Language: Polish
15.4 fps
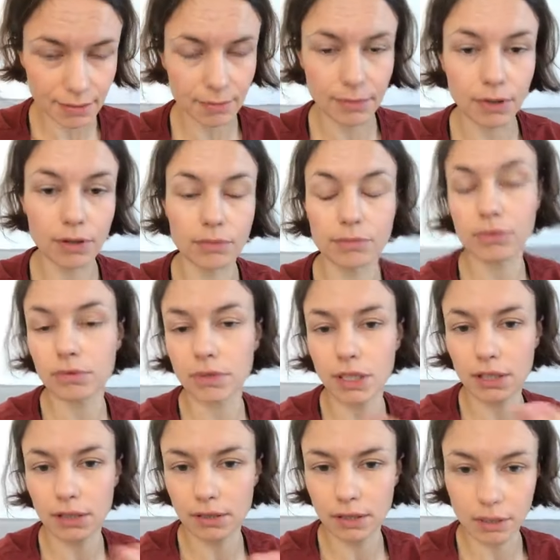bo
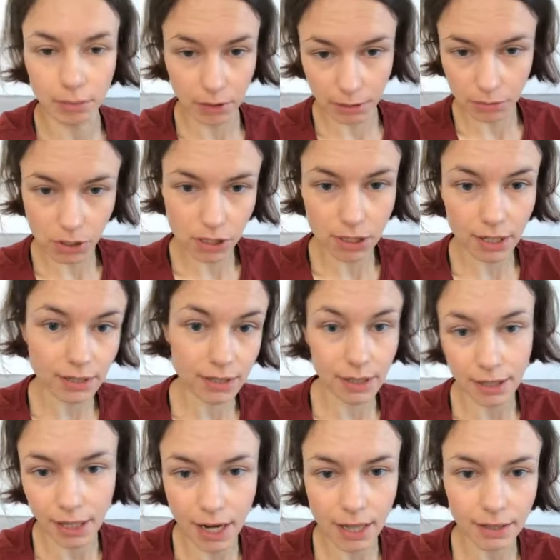tutaj nikt mi nie przeszkadza,
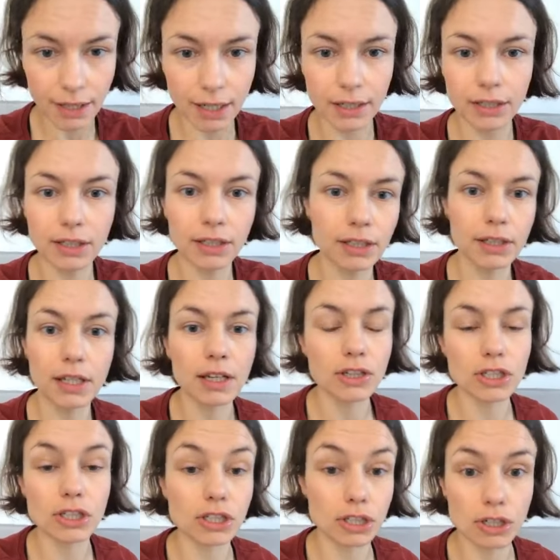nie gada i nie krzyczy,